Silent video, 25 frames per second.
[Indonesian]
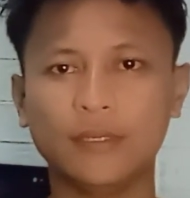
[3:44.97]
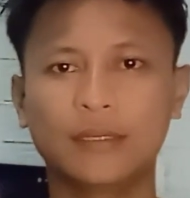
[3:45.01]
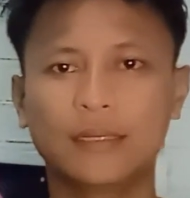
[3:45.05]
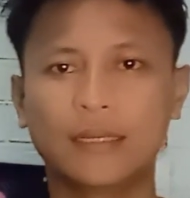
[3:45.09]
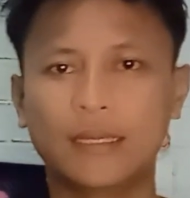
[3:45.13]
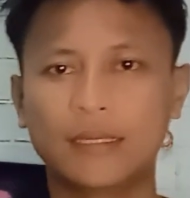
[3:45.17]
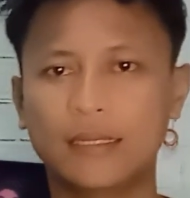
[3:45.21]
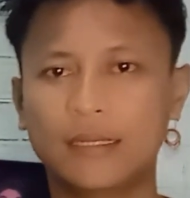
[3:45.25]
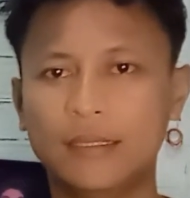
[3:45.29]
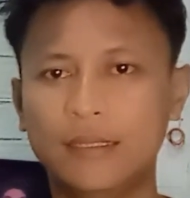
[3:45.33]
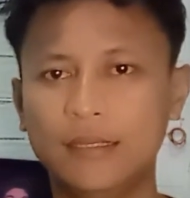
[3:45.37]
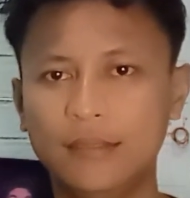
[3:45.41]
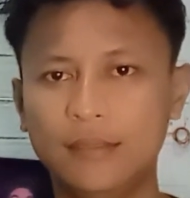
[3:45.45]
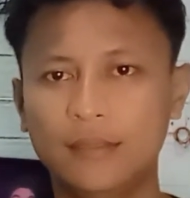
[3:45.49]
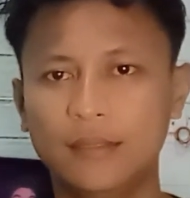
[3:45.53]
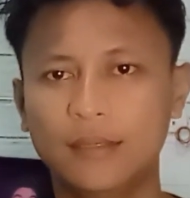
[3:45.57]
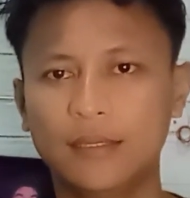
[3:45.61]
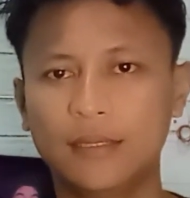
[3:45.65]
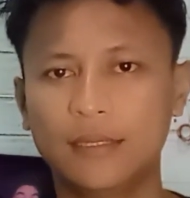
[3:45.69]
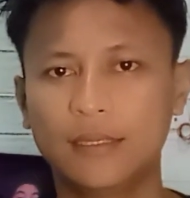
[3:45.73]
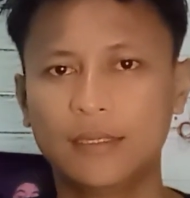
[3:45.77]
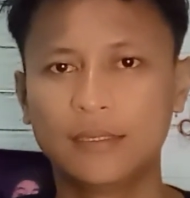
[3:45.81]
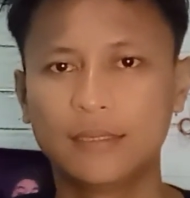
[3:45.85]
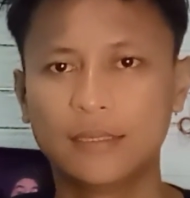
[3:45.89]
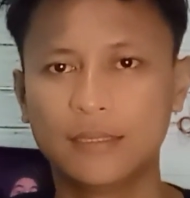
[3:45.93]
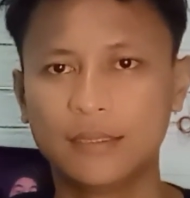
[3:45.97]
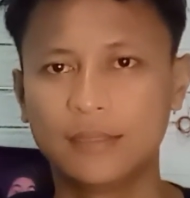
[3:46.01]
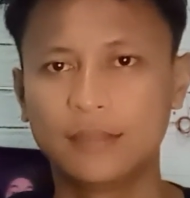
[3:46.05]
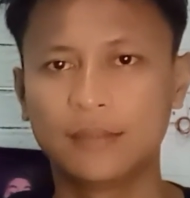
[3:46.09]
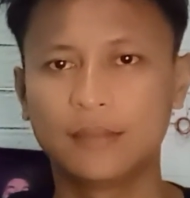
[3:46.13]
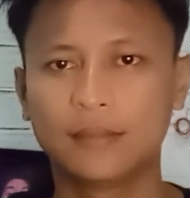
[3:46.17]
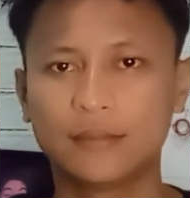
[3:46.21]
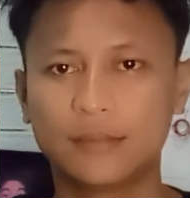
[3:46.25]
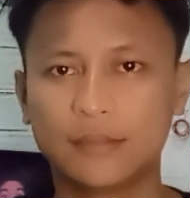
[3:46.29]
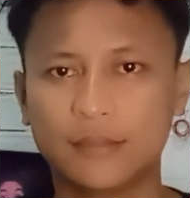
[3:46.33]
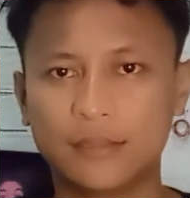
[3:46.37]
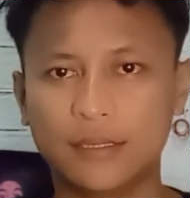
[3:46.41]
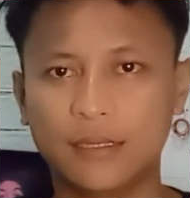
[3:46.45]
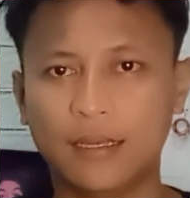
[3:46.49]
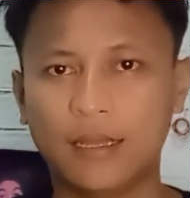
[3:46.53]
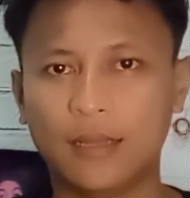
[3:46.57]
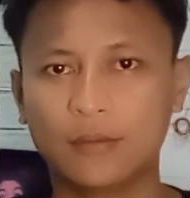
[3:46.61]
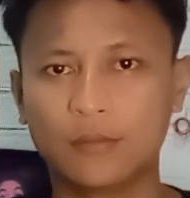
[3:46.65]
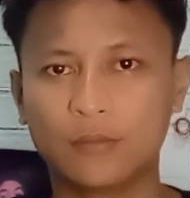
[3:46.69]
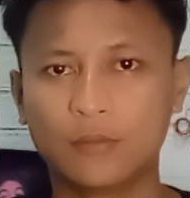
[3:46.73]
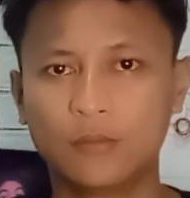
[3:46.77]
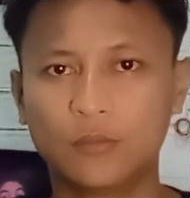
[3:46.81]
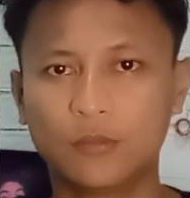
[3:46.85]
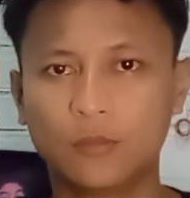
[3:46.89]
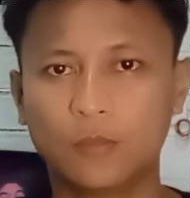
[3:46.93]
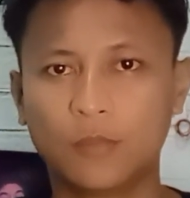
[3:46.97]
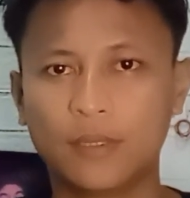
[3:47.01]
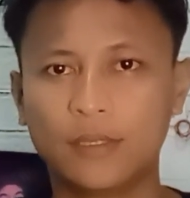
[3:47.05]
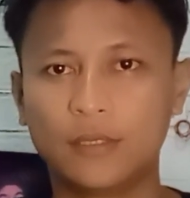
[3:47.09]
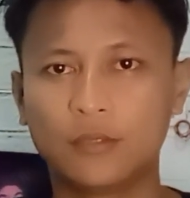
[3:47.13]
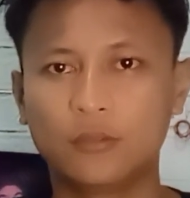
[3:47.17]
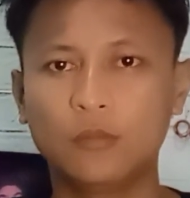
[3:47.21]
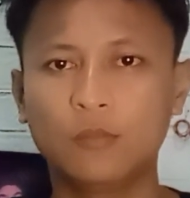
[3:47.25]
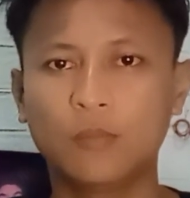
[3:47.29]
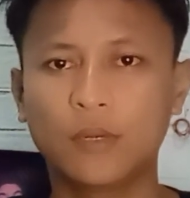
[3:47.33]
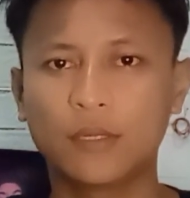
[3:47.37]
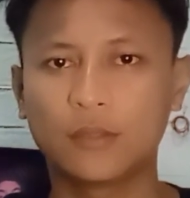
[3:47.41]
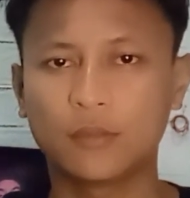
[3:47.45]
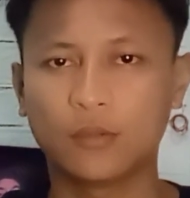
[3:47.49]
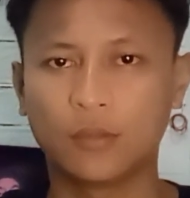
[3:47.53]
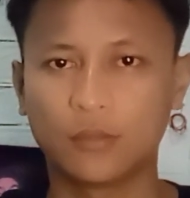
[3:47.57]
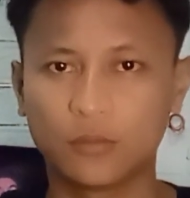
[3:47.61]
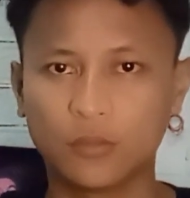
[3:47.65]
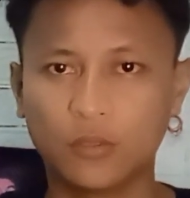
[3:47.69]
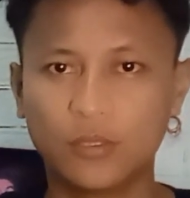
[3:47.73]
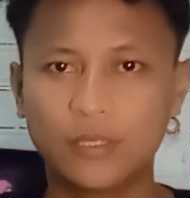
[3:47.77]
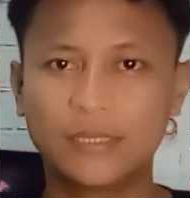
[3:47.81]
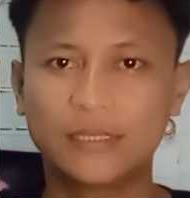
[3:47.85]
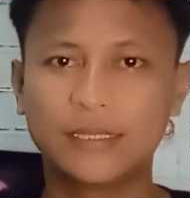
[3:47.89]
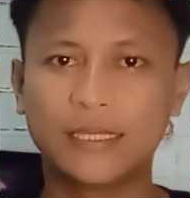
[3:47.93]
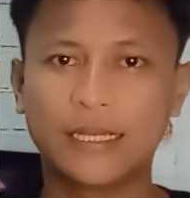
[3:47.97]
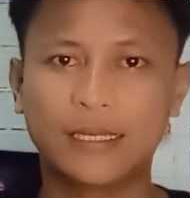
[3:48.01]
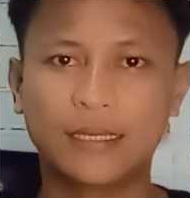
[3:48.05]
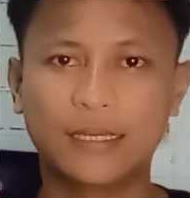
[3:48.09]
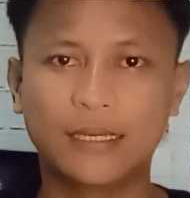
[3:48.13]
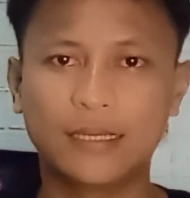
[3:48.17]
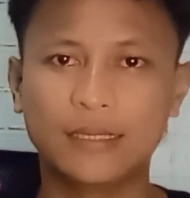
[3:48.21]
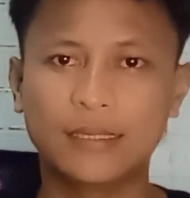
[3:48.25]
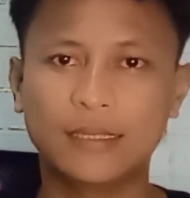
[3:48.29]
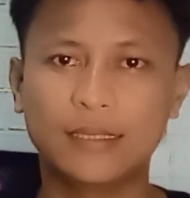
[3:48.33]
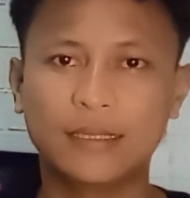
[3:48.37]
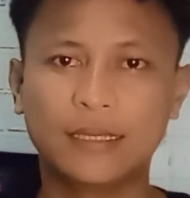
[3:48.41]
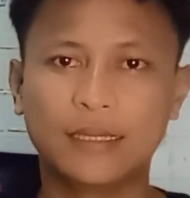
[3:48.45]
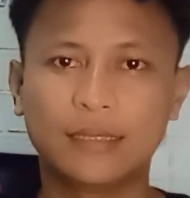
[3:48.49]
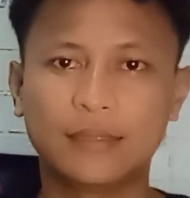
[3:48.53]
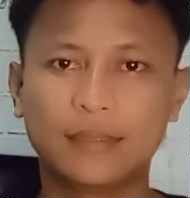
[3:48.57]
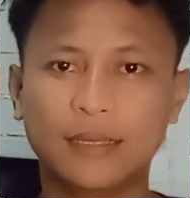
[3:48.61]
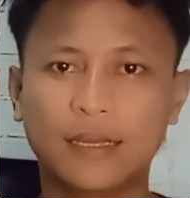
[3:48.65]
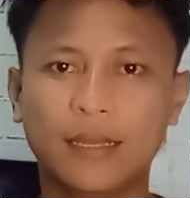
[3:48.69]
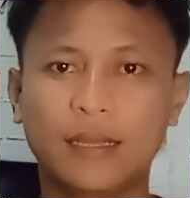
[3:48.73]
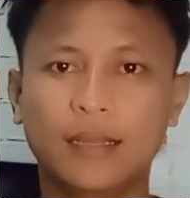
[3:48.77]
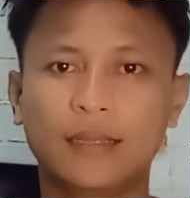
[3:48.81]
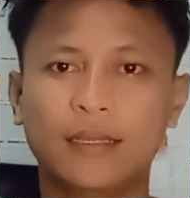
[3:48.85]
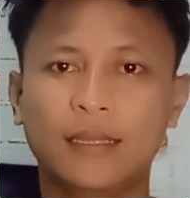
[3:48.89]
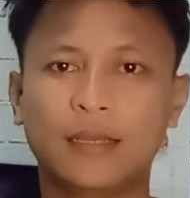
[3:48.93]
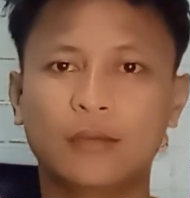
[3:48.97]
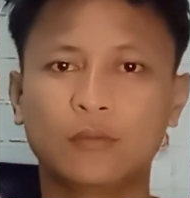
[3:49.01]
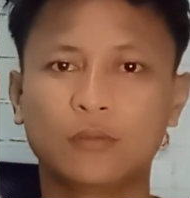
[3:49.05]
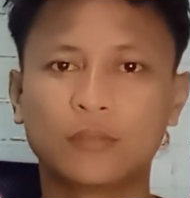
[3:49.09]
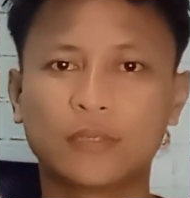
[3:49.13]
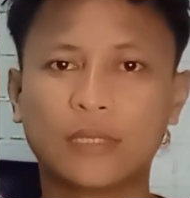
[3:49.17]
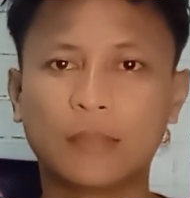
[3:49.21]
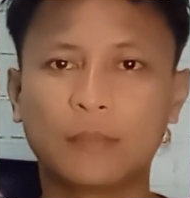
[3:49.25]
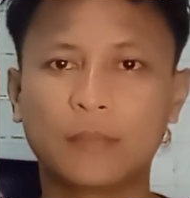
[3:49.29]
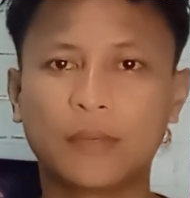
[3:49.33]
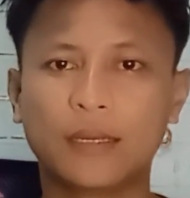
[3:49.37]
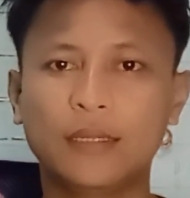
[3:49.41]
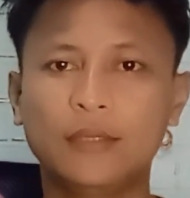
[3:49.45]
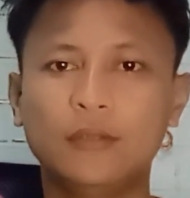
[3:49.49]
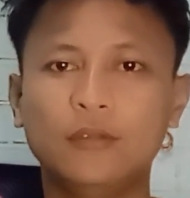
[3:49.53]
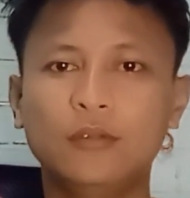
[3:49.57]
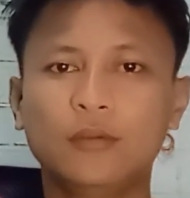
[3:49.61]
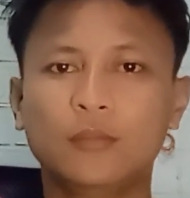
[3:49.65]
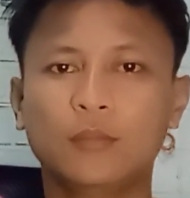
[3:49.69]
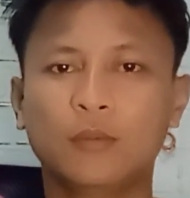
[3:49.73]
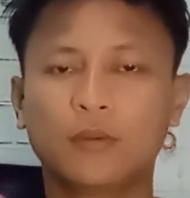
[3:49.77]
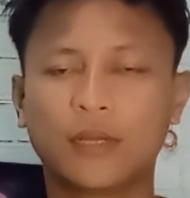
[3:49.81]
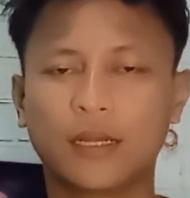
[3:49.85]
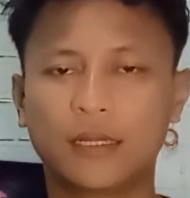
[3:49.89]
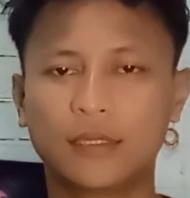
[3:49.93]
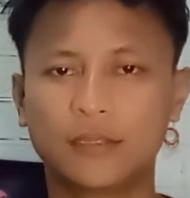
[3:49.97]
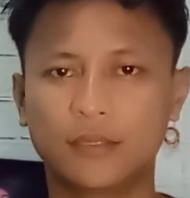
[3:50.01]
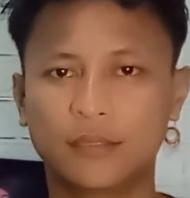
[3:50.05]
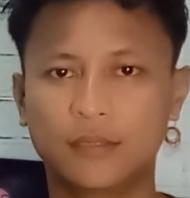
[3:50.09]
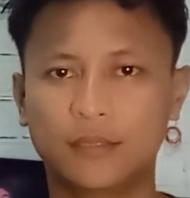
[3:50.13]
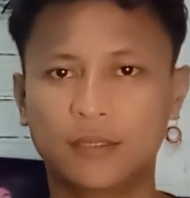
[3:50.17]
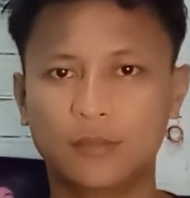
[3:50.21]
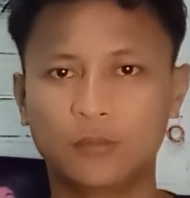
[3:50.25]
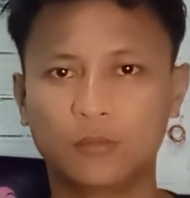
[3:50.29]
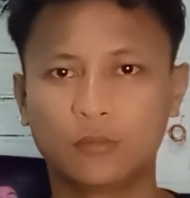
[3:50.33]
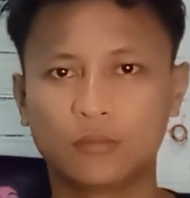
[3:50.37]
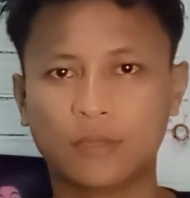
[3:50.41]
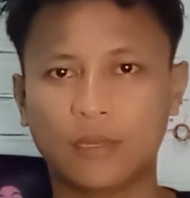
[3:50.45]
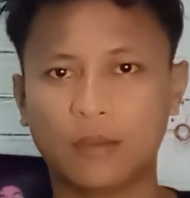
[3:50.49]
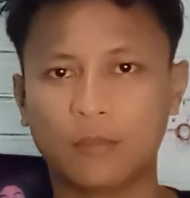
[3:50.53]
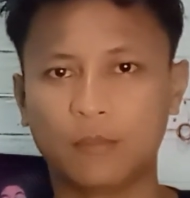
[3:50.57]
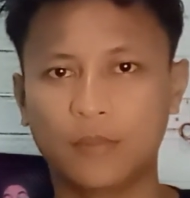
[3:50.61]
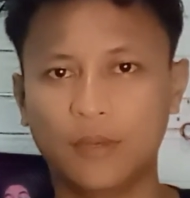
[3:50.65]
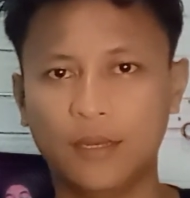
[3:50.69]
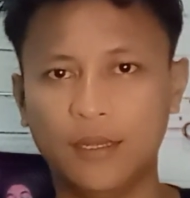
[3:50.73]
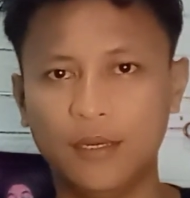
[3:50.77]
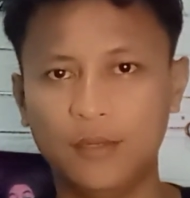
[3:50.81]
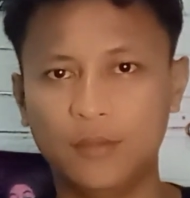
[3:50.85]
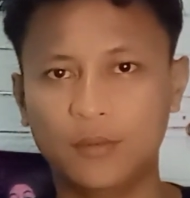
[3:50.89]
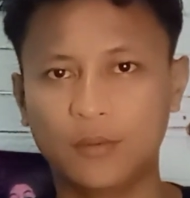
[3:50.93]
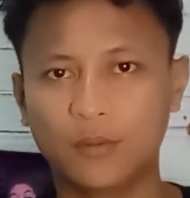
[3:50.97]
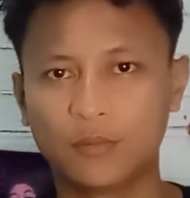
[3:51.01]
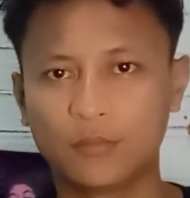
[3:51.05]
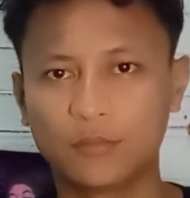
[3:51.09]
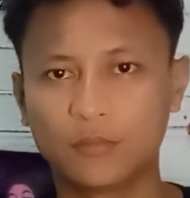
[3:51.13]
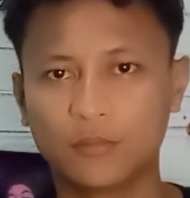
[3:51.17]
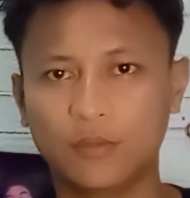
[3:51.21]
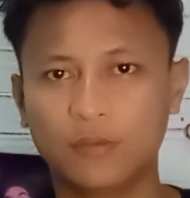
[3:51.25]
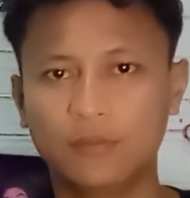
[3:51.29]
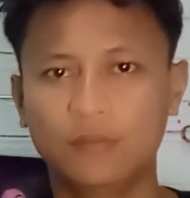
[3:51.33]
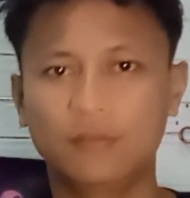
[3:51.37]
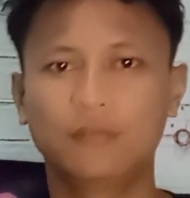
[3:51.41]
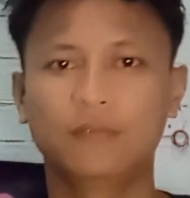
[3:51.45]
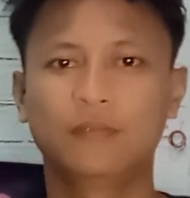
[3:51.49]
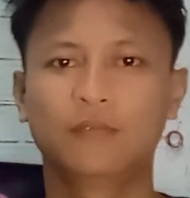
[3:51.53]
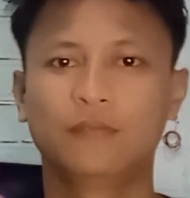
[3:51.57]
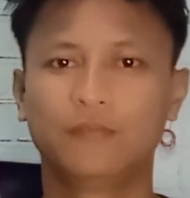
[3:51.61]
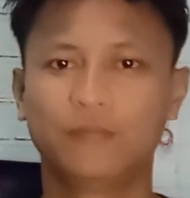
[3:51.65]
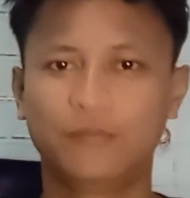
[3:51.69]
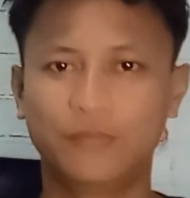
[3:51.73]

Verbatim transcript: nah jadi si akun tumbal itu buat nonton channel kita yang utama itu bukan channel utama nonton